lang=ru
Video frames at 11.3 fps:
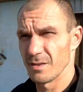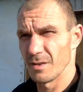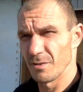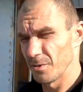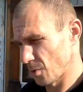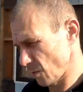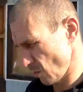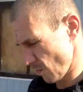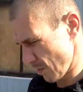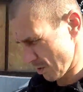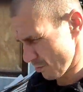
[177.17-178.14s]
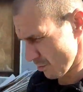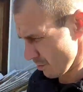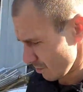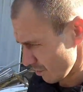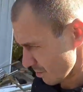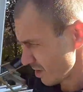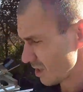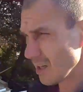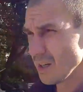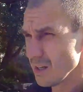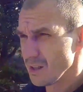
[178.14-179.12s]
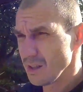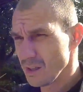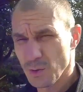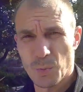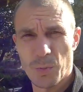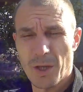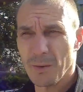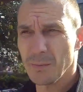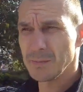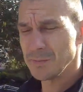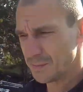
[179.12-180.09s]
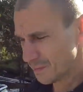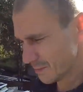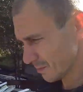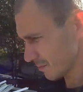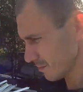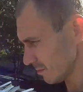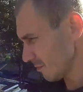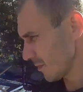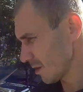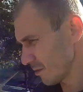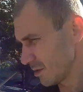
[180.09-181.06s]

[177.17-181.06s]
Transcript: ко второму маршу и к ступеням ко